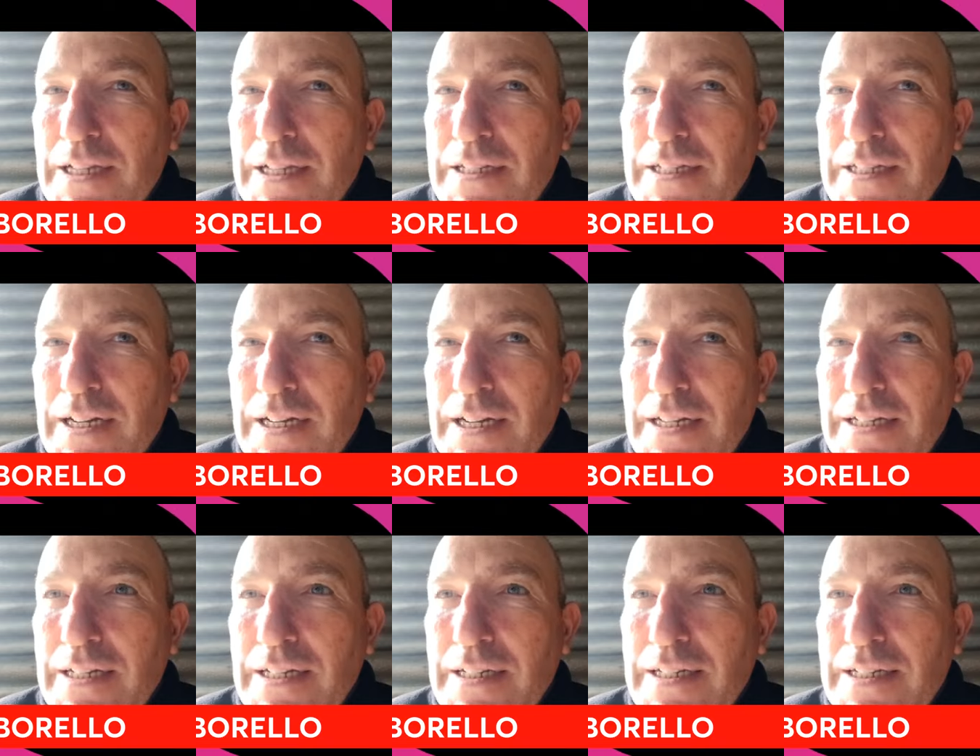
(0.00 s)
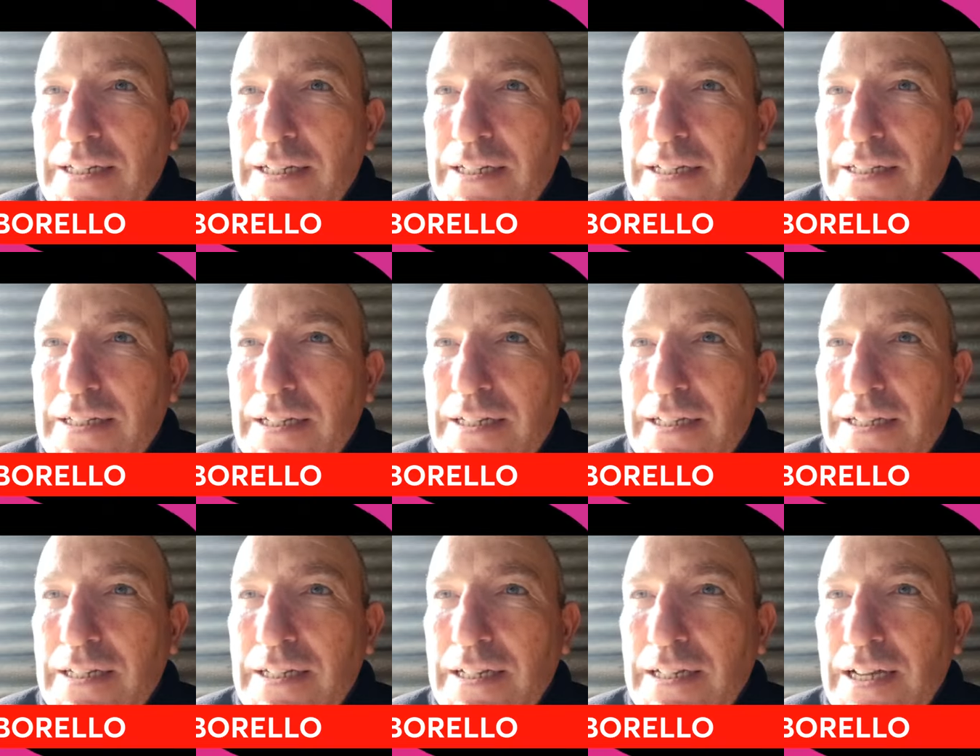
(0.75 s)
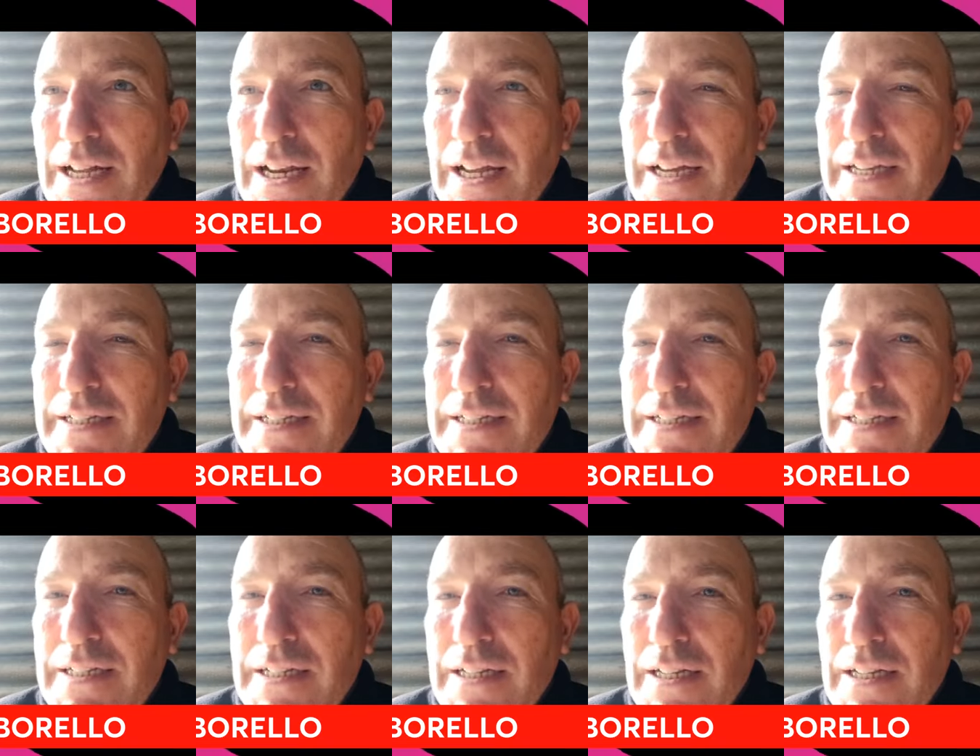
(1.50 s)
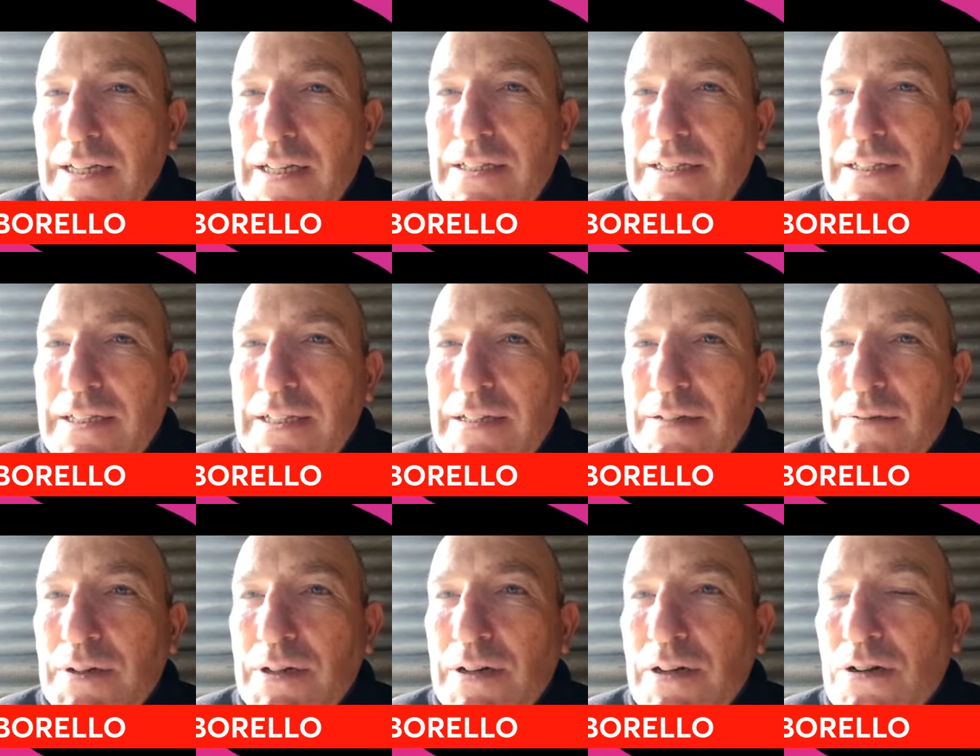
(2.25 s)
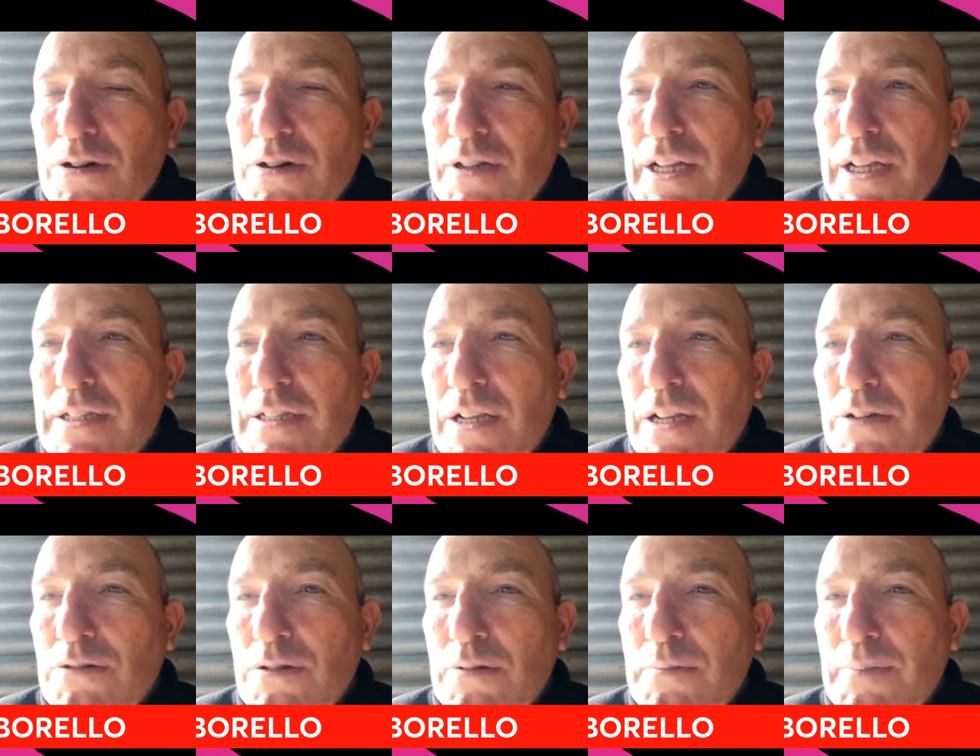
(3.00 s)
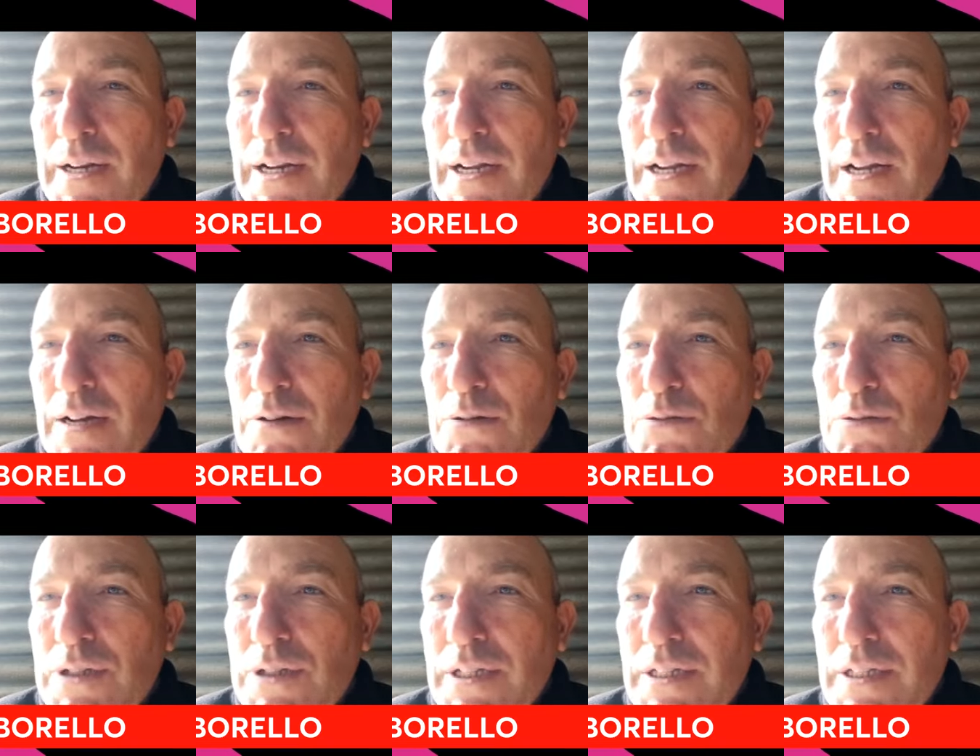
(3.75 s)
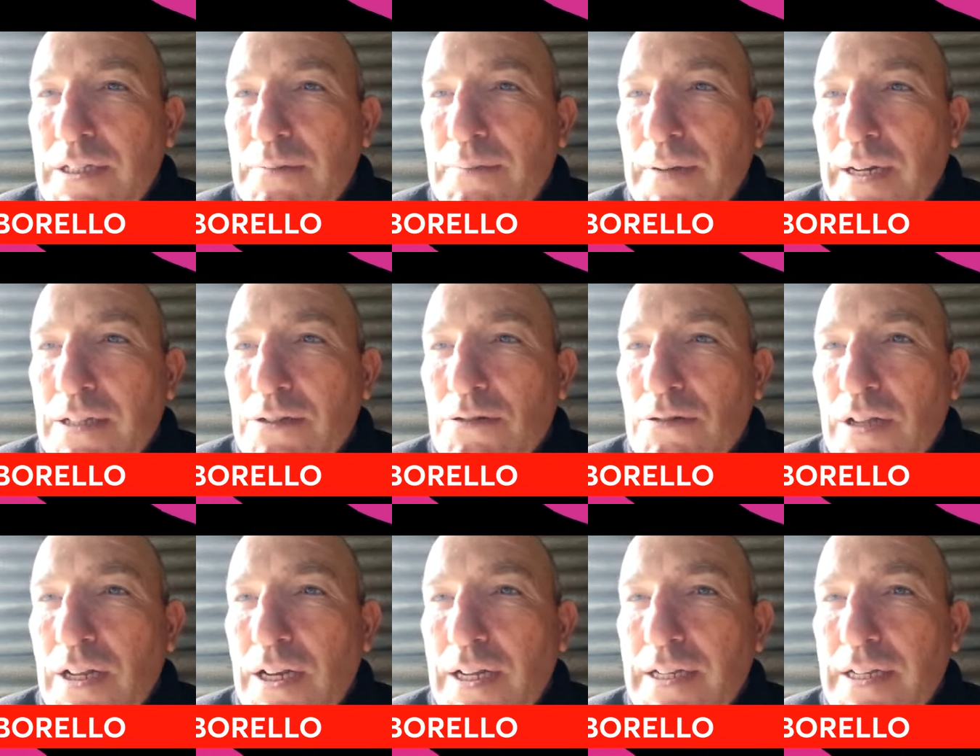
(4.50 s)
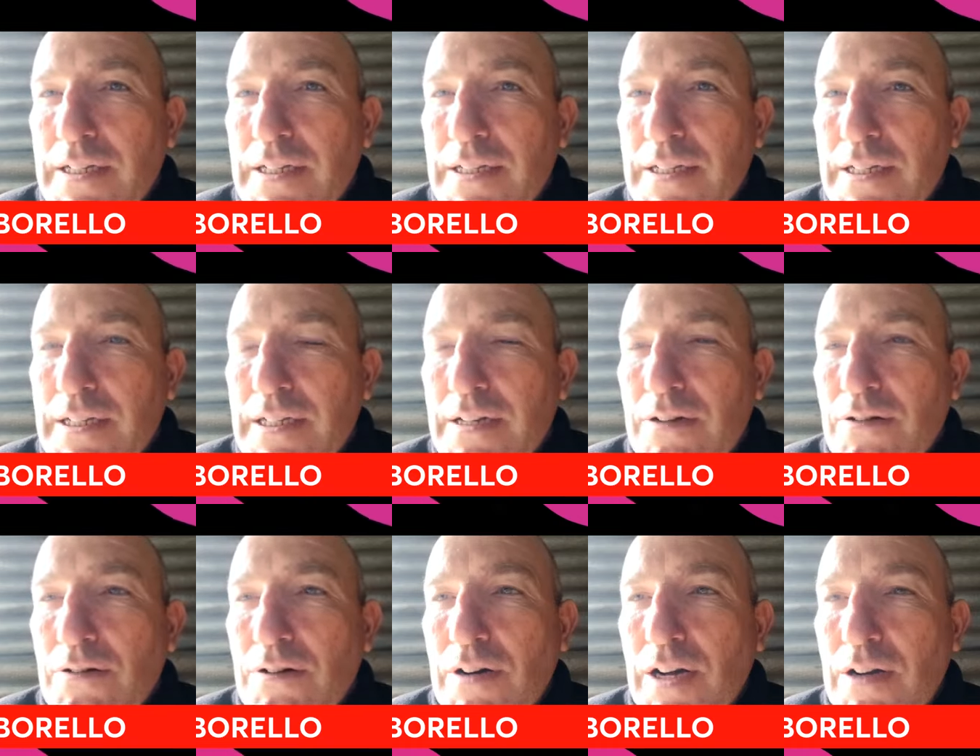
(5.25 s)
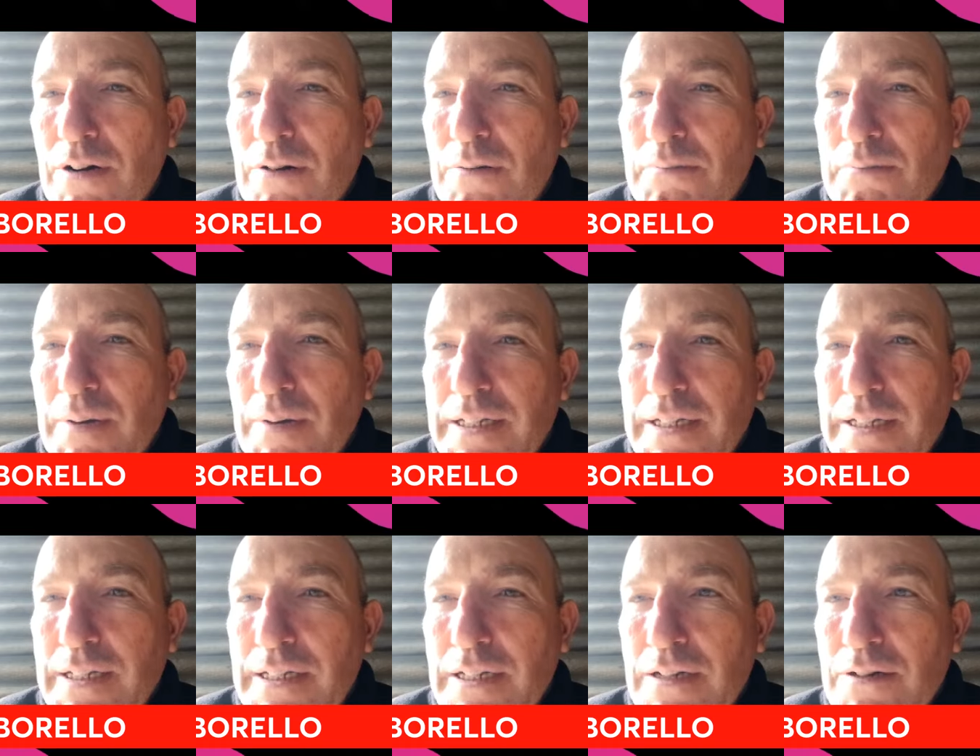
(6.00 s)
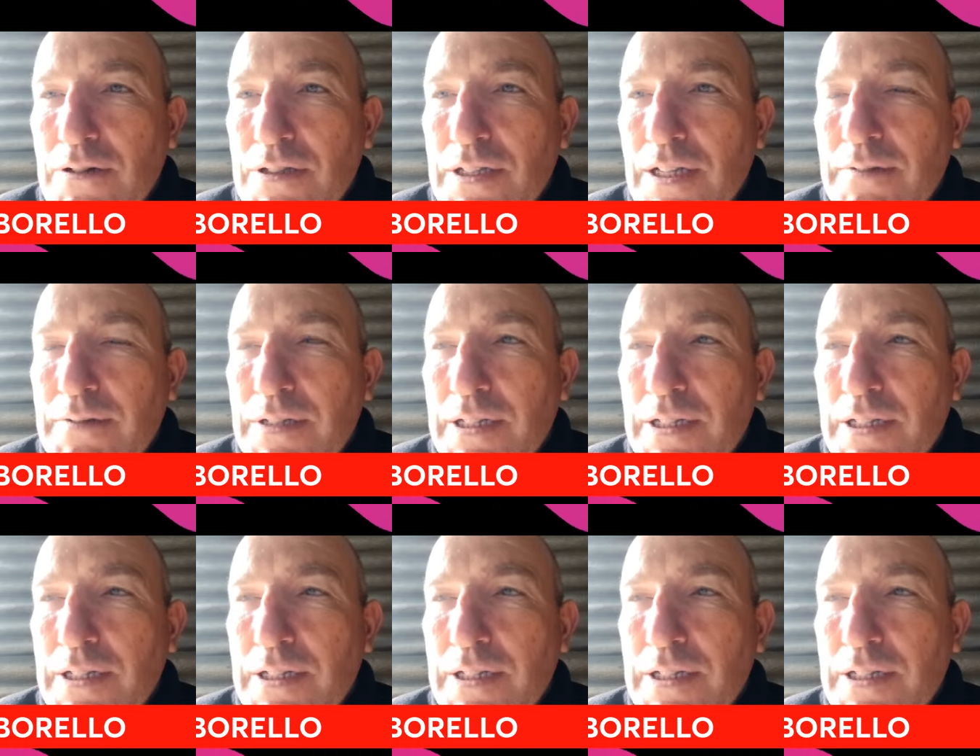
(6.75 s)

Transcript: salir acá en, este al aire. Y bueno, el cordial saludo para usted y para toda la gente que lo acompaña y que lo está